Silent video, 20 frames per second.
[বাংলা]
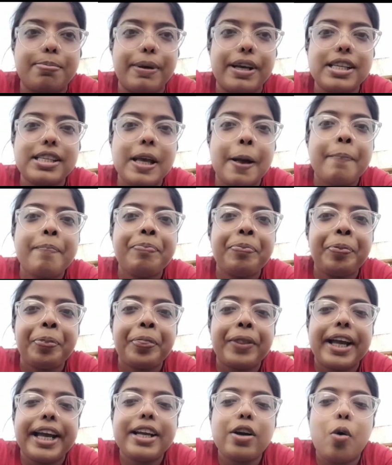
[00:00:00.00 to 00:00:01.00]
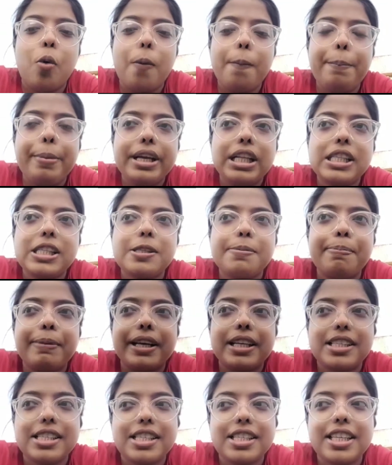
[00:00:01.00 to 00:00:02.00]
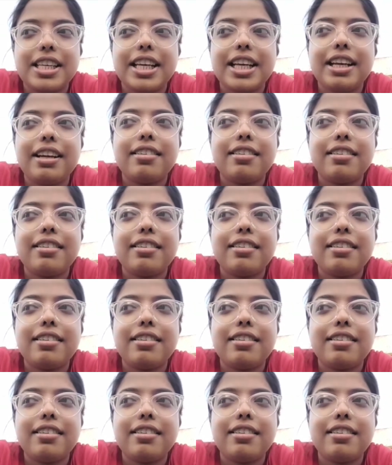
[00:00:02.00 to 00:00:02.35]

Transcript: স্পেস এই ওপেন স্পেসে